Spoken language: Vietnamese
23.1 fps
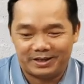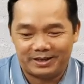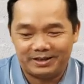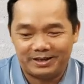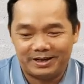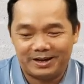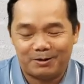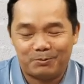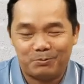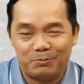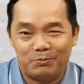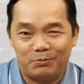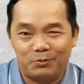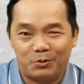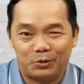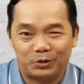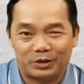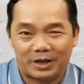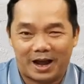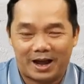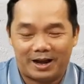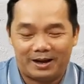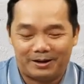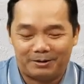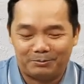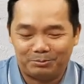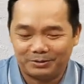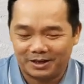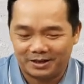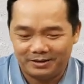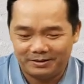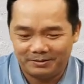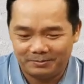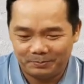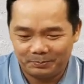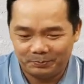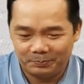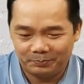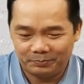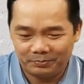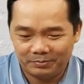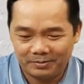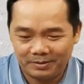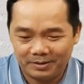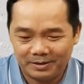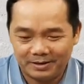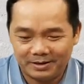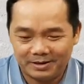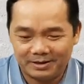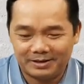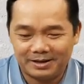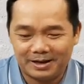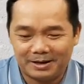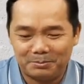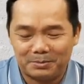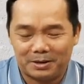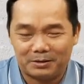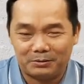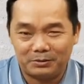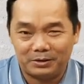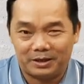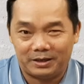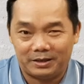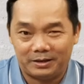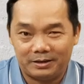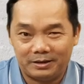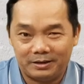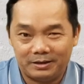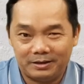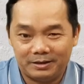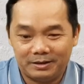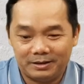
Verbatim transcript: những ông vô thần ổng tin. Kinh Thánh bảo gì?